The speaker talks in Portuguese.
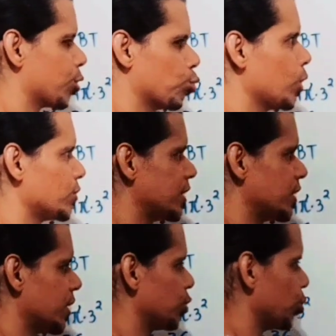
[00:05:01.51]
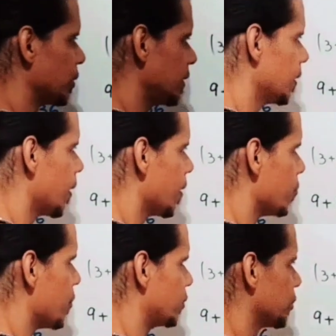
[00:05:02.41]
então duas vezes 6, 12,
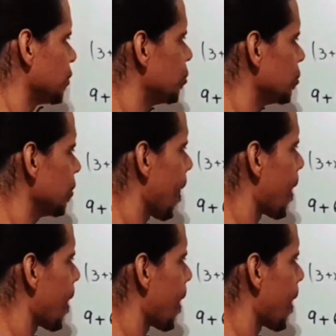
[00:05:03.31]
vezes o segundo,